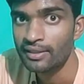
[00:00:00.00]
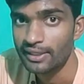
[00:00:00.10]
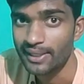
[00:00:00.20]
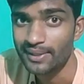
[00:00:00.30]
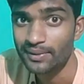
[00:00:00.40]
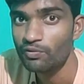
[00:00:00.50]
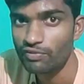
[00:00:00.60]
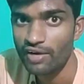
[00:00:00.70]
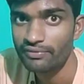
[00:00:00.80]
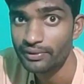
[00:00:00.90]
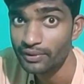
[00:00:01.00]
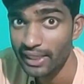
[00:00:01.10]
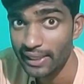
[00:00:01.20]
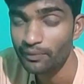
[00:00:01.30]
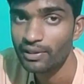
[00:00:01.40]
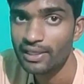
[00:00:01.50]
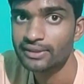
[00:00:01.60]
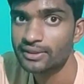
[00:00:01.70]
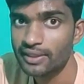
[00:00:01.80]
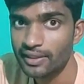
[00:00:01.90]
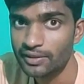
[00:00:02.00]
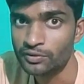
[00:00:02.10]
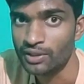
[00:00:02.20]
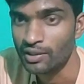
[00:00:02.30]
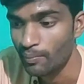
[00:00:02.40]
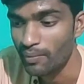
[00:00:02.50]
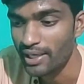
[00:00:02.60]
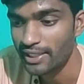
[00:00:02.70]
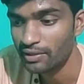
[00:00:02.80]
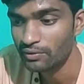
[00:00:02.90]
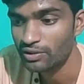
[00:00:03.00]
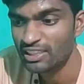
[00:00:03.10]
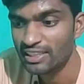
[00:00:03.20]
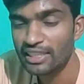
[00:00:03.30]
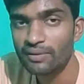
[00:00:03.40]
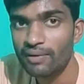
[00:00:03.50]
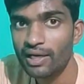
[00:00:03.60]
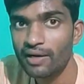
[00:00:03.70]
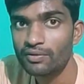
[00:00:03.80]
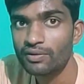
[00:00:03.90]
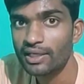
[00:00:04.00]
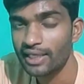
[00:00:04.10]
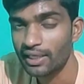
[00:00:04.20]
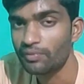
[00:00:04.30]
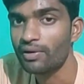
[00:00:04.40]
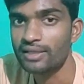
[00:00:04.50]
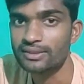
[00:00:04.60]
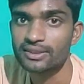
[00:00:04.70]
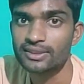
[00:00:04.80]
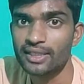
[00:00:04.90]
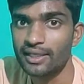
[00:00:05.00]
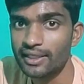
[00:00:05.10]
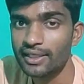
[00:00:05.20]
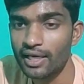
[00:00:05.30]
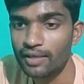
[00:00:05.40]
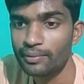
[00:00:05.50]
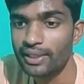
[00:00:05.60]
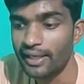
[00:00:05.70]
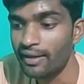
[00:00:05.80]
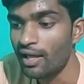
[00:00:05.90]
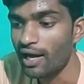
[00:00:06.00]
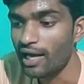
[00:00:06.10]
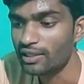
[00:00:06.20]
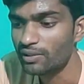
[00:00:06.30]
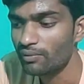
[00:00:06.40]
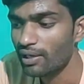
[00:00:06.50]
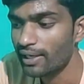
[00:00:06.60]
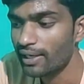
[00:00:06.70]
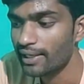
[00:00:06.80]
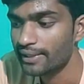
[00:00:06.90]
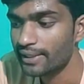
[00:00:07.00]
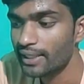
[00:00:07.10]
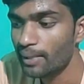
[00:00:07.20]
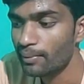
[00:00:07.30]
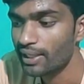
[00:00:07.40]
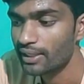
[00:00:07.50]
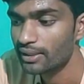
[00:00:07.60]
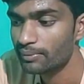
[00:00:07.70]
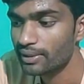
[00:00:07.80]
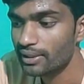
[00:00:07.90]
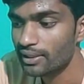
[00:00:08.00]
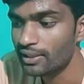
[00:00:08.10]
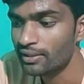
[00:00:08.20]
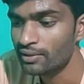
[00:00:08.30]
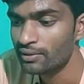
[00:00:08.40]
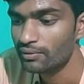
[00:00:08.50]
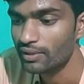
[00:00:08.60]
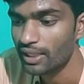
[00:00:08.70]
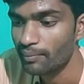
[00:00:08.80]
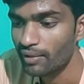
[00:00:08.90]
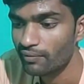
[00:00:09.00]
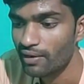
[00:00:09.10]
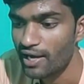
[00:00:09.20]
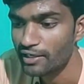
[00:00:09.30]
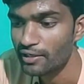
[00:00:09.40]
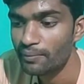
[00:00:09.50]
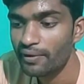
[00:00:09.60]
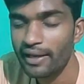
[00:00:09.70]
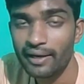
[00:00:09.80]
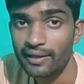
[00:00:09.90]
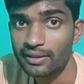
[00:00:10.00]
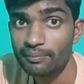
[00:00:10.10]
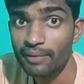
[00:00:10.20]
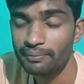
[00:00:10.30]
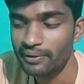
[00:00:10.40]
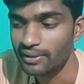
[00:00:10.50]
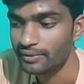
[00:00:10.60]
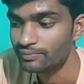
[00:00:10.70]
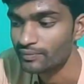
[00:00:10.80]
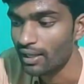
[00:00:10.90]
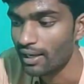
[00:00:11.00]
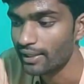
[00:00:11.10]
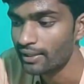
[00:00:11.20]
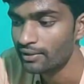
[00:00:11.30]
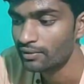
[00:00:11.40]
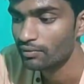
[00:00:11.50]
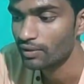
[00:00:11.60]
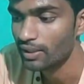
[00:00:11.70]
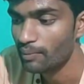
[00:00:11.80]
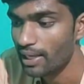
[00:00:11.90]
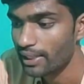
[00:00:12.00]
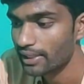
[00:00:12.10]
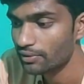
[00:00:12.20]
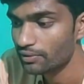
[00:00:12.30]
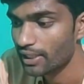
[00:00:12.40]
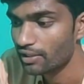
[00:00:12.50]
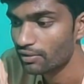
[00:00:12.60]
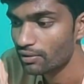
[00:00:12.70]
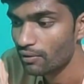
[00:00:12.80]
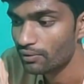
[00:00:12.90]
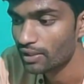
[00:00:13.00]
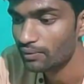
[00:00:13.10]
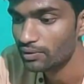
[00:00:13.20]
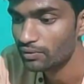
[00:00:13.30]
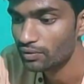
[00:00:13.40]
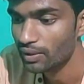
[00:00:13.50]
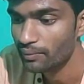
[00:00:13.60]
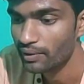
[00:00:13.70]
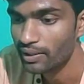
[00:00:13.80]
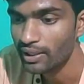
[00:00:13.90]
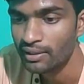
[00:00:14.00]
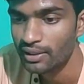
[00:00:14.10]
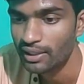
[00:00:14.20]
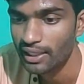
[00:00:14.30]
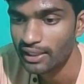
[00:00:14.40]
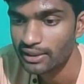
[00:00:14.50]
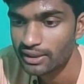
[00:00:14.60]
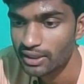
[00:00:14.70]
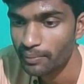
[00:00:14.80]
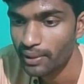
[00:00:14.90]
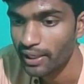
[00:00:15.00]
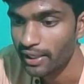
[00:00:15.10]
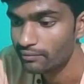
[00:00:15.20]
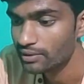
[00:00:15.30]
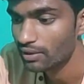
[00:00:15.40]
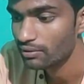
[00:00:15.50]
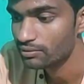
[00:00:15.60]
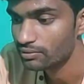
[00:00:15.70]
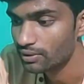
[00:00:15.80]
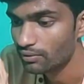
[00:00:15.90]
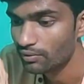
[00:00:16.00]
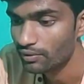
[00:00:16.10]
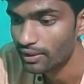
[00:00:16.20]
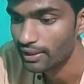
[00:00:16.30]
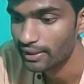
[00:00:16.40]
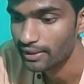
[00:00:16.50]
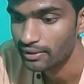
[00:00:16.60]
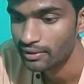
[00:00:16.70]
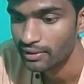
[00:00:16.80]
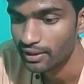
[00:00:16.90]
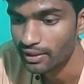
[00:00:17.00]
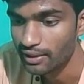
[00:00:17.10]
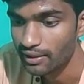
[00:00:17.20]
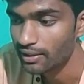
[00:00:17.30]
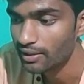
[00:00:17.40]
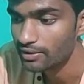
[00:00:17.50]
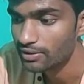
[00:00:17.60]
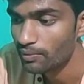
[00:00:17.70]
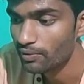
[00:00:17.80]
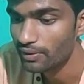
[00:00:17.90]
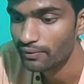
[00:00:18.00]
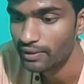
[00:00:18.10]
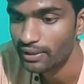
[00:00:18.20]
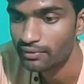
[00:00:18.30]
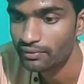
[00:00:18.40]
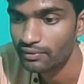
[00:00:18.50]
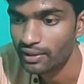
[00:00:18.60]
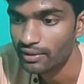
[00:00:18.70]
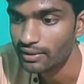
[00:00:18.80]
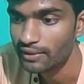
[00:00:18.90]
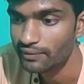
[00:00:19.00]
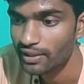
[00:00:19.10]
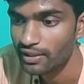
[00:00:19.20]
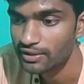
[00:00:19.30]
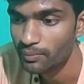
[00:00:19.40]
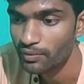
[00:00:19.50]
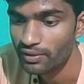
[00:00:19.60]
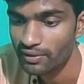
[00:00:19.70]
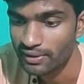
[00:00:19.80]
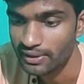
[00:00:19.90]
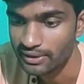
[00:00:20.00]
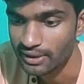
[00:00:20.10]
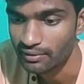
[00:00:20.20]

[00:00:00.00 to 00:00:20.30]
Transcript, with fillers: ఎక్కువ ప్రాఫిట్ ఎక్కువ లాసెస్ అనేది చూసాం మార్కెట్ కొద్ది కిందికి వెళ్ళినప్పుడు నాకు ఎక్కువ లాసెస్ అనేది కనపడ్డాయి అందువలన నాకు ఏమని అర్థమైందంటే ఓకే మనం రాంగ్ ఏమో అర్థం అర్థమైపోయింది అంటే ఓకే మార్కెట్ ట్రెండ్ డౌన్ ట్రెండ్ వెళ్తుందేమో అని నేనేం చేసా పదహైదు నిమిషాల్లో చూసా ఓకే ఇక్కడ అయితే సపోర్ట్ లెవెల్ ఇక్కడ ఉంది కదా ఈ విధంగా సపోర్ట్ లెవెల్ గీసా